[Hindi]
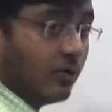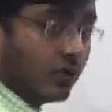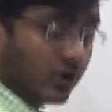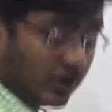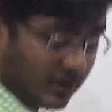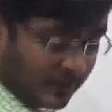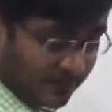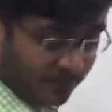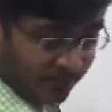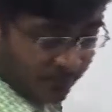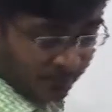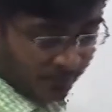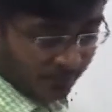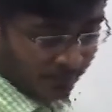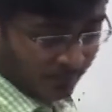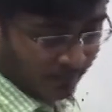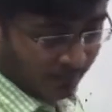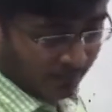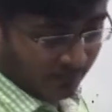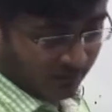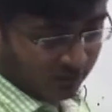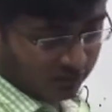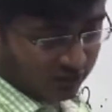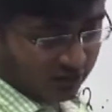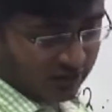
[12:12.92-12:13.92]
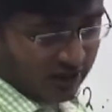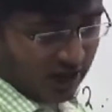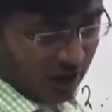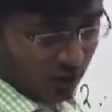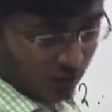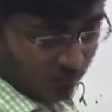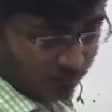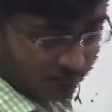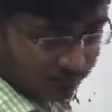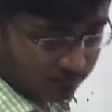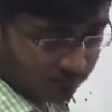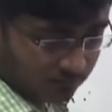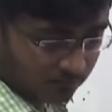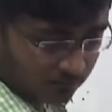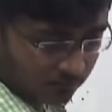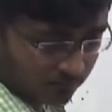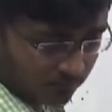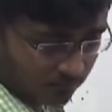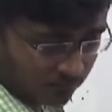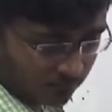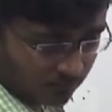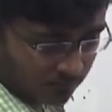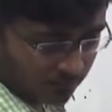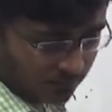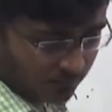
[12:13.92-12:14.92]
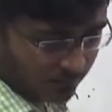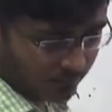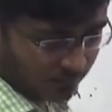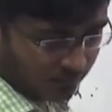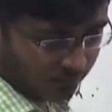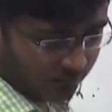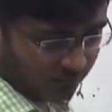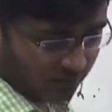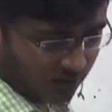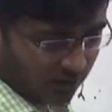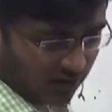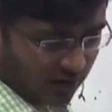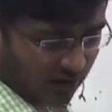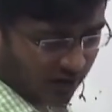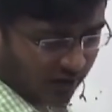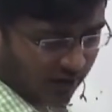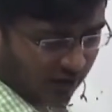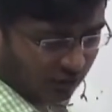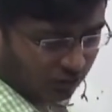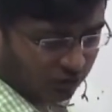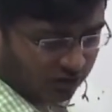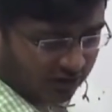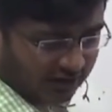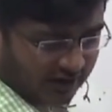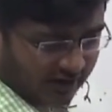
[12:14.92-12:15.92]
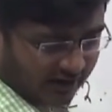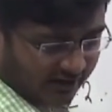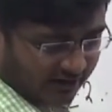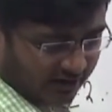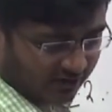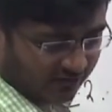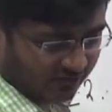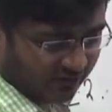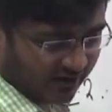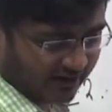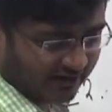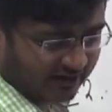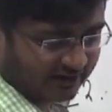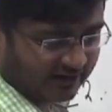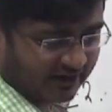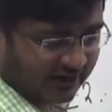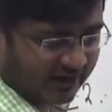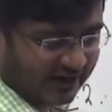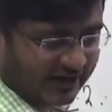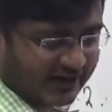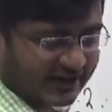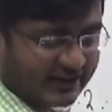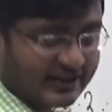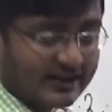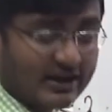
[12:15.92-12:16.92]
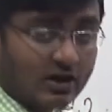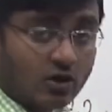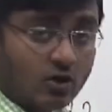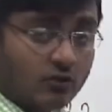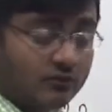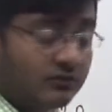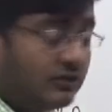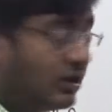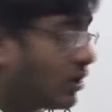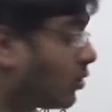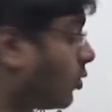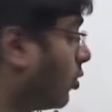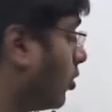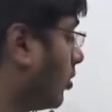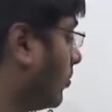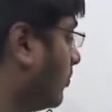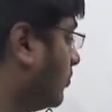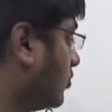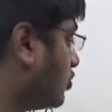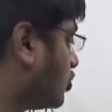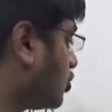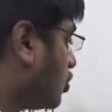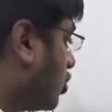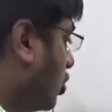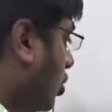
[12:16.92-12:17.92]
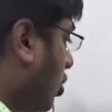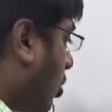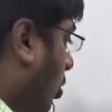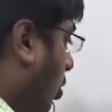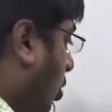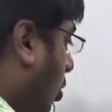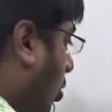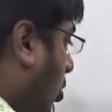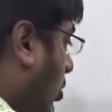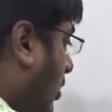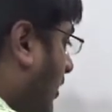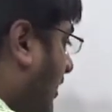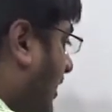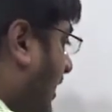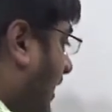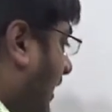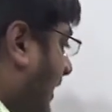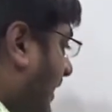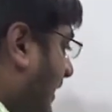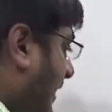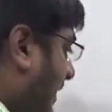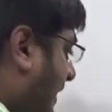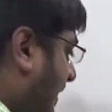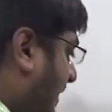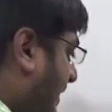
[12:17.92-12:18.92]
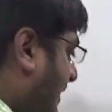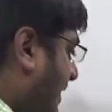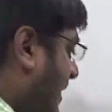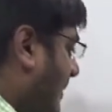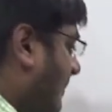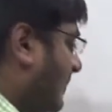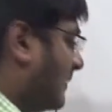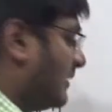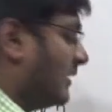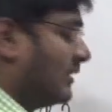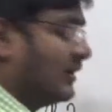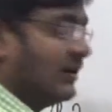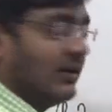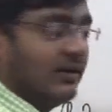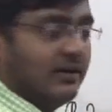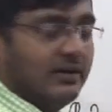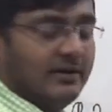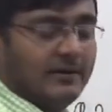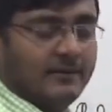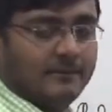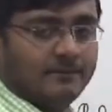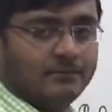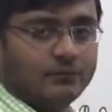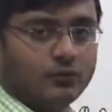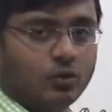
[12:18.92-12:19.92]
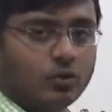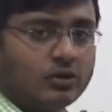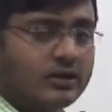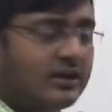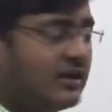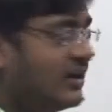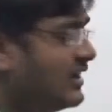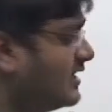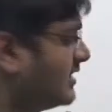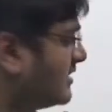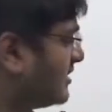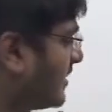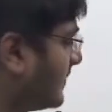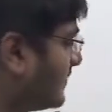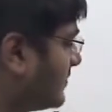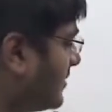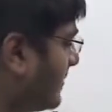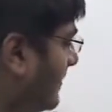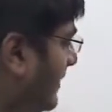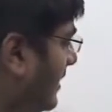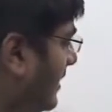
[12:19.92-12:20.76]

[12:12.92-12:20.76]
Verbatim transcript: ओके नाउ अराउंड द गार्डन फाइंड द एरिया ऑफ द रोड मुझको रोड का एरिया पता करना है ओके okay? सबसे